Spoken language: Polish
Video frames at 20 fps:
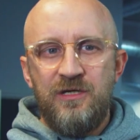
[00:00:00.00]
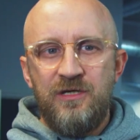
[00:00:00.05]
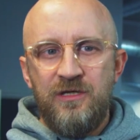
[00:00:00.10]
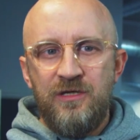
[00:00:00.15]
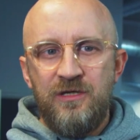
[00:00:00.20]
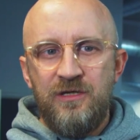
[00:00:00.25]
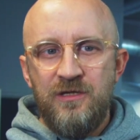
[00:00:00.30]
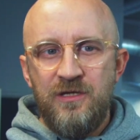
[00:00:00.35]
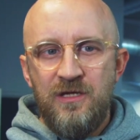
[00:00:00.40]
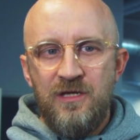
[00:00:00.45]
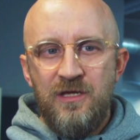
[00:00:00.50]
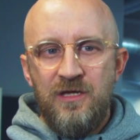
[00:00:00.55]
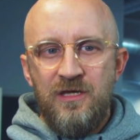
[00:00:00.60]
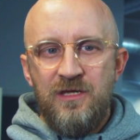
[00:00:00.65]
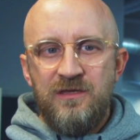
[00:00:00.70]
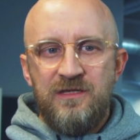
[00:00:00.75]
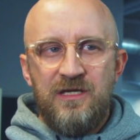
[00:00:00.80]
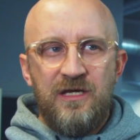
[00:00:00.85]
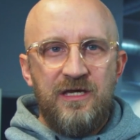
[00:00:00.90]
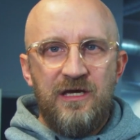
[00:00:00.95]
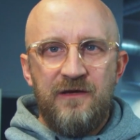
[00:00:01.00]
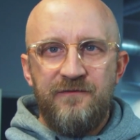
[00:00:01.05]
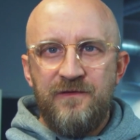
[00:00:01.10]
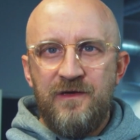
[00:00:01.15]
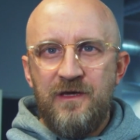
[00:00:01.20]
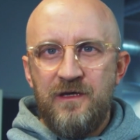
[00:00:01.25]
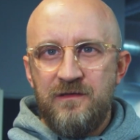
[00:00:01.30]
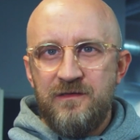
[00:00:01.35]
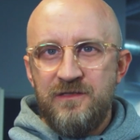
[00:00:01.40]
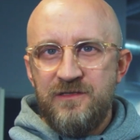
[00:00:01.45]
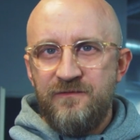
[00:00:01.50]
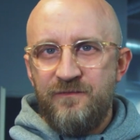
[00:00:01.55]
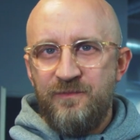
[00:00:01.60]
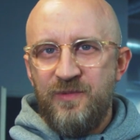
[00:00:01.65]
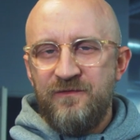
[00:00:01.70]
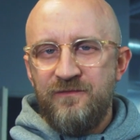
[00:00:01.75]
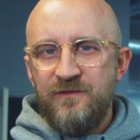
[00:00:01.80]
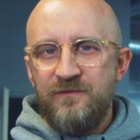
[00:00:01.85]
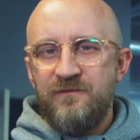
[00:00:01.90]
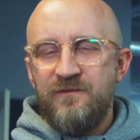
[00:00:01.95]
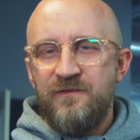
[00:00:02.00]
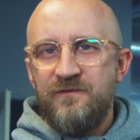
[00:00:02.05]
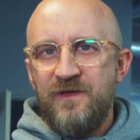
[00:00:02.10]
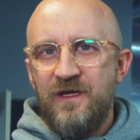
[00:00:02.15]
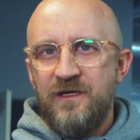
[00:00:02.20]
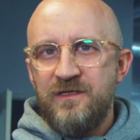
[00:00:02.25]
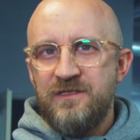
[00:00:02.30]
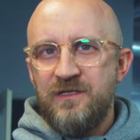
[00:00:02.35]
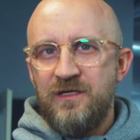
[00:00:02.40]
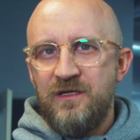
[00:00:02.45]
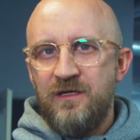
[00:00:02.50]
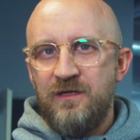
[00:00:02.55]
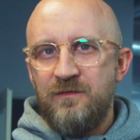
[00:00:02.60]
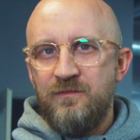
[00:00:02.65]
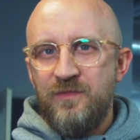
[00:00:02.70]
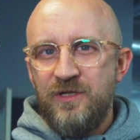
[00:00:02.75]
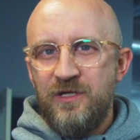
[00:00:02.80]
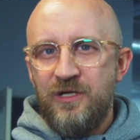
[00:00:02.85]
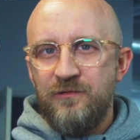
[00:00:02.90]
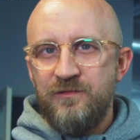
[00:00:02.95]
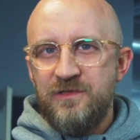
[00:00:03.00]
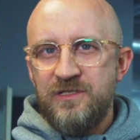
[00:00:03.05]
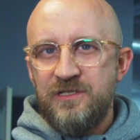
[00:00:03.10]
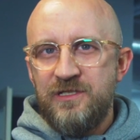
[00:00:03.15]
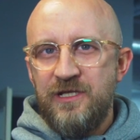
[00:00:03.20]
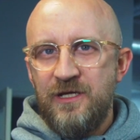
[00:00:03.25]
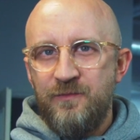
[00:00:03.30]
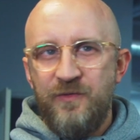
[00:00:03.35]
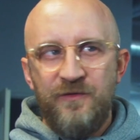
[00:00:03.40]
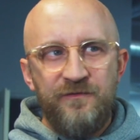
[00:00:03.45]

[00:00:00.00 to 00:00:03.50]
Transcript: i tak jak kiedyś w pewnym wywiadzie Michał Cieślak